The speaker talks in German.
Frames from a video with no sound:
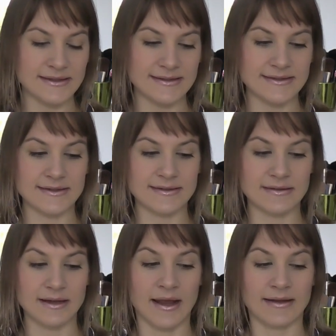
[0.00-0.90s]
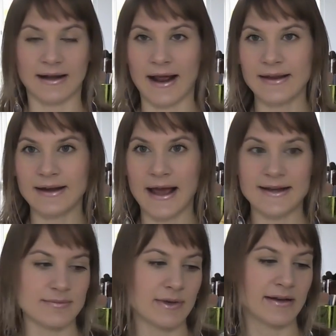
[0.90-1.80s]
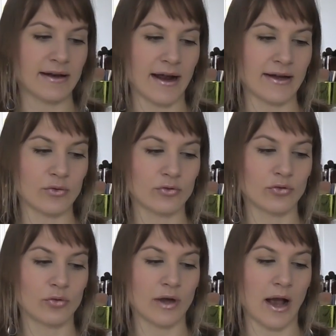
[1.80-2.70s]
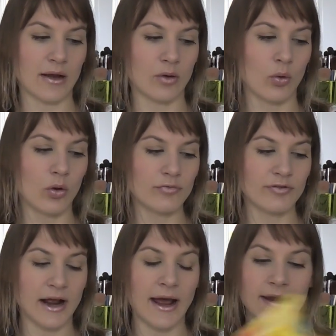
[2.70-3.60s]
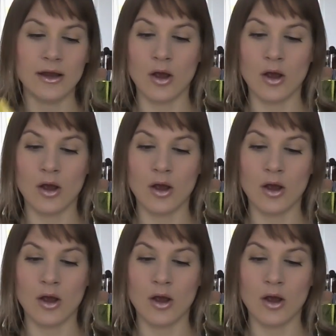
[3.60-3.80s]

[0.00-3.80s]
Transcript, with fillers: Das sind 3 in 1 milde Reinigungstücher, alkoholfrei.